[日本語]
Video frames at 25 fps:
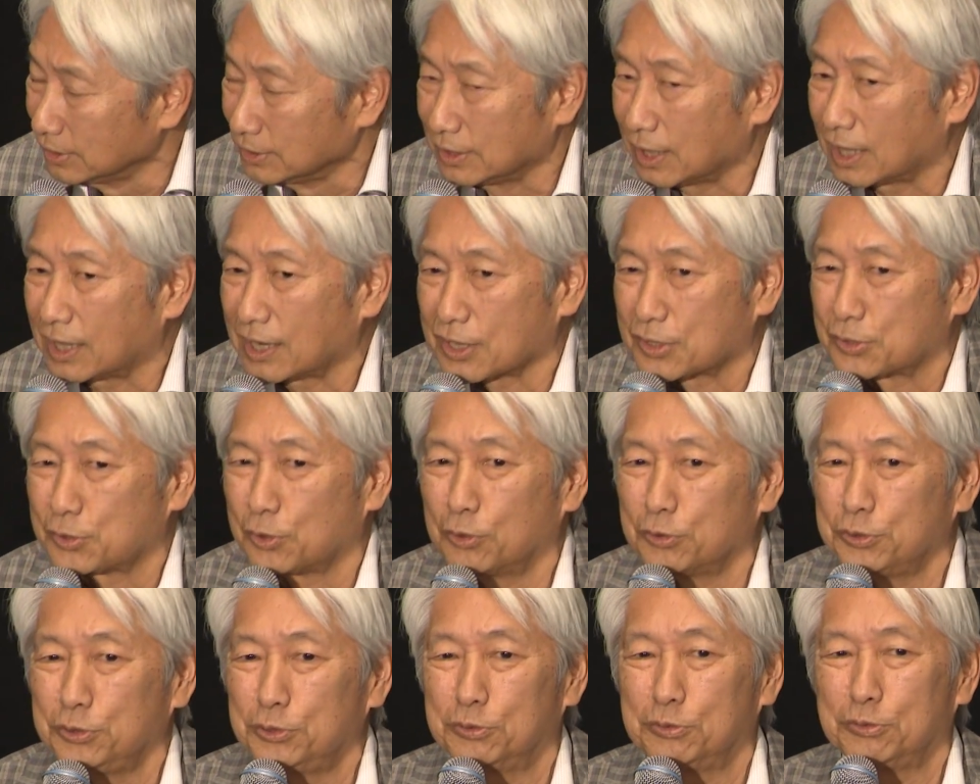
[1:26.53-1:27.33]
だから
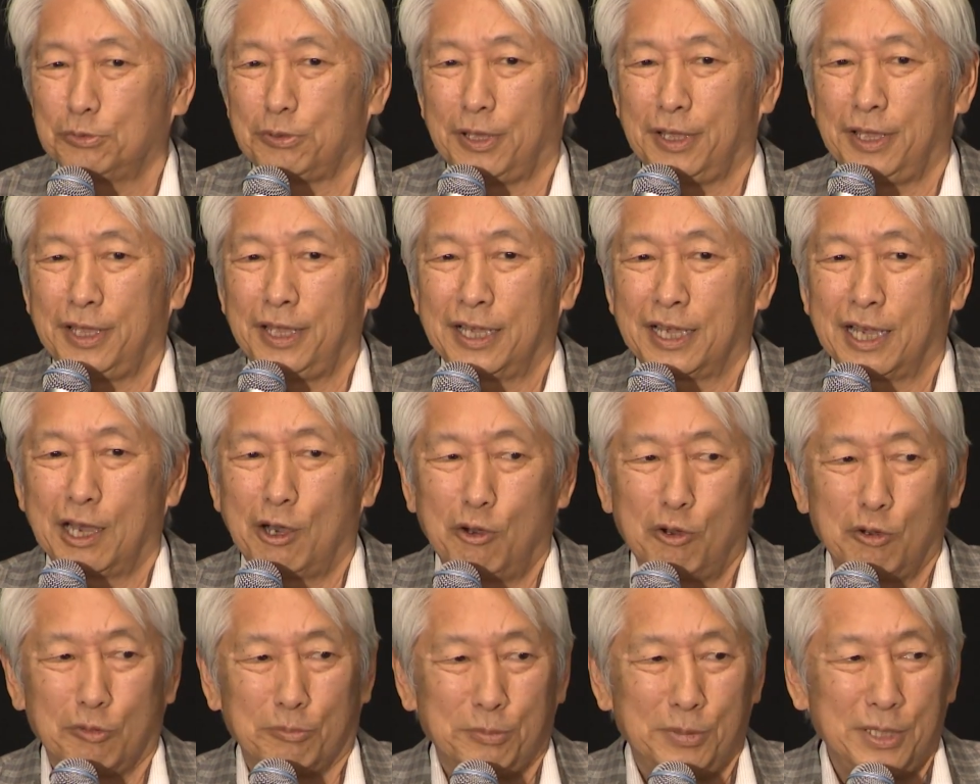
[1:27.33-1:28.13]
そういう映
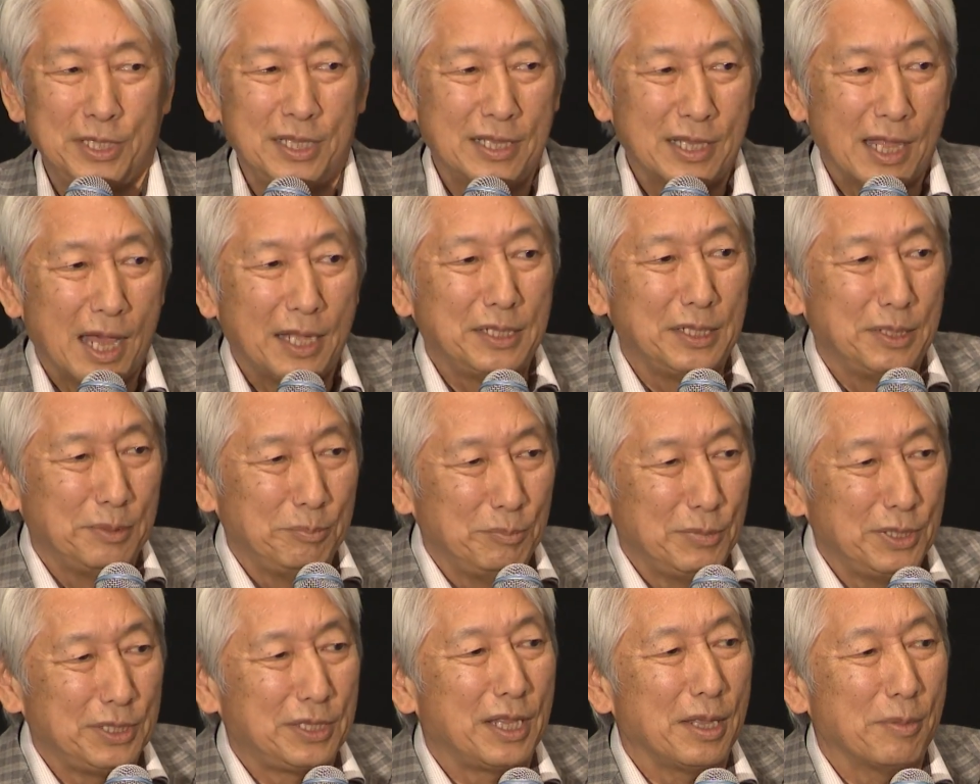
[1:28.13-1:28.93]
画をみんなに
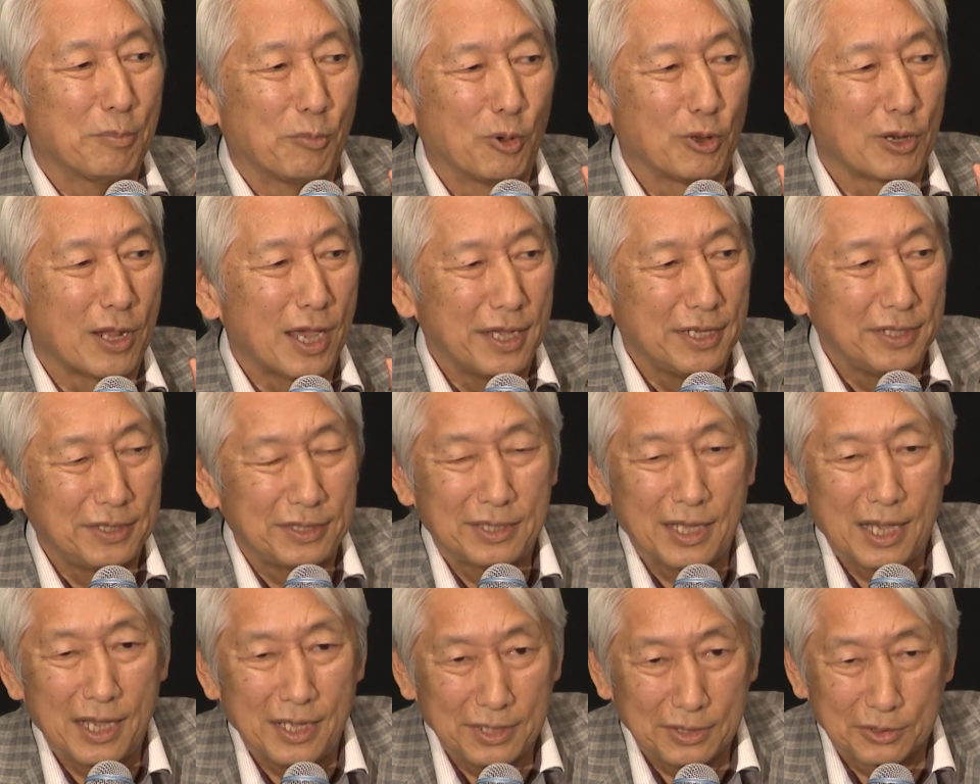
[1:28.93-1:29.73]
見てもらい
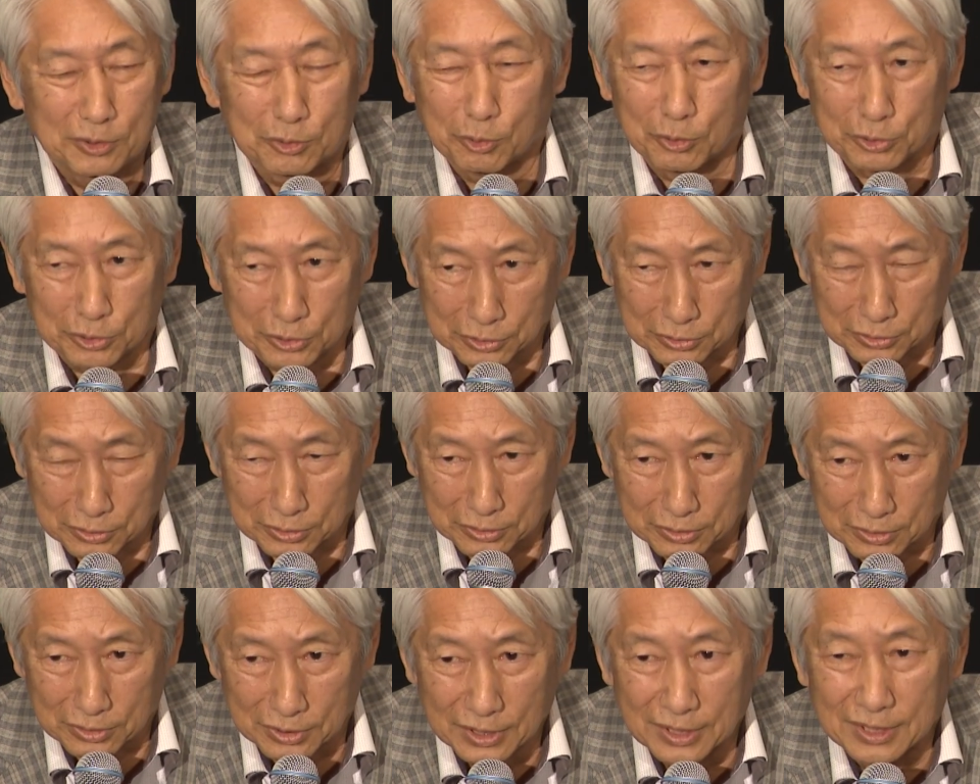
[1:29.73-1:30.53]
たいとい
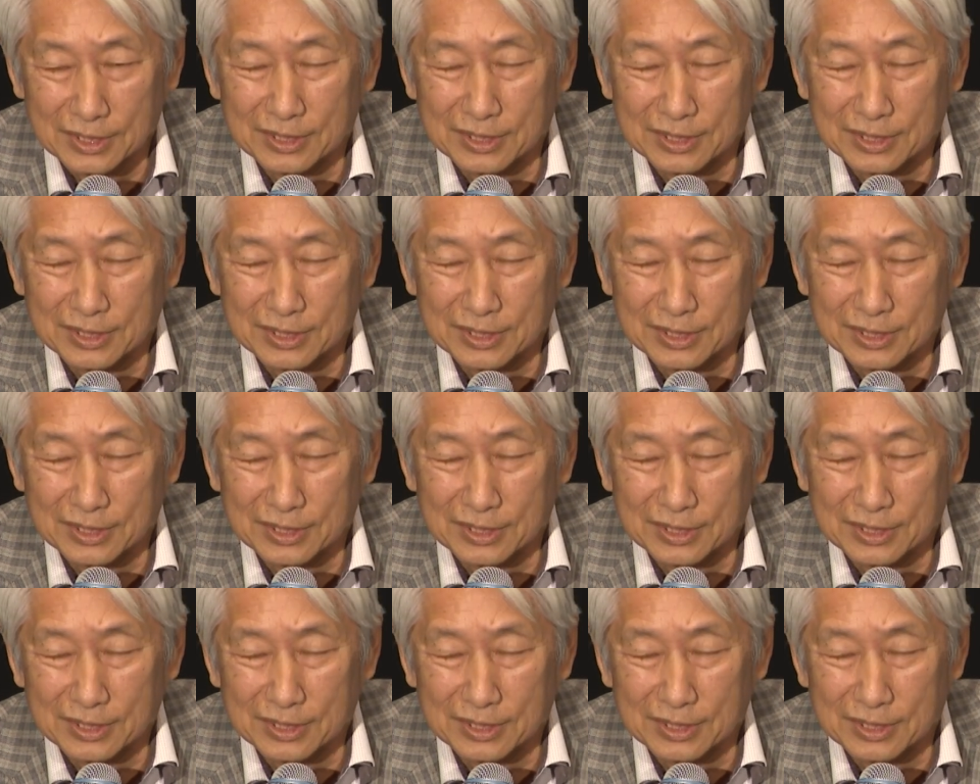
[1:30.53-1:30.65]
う、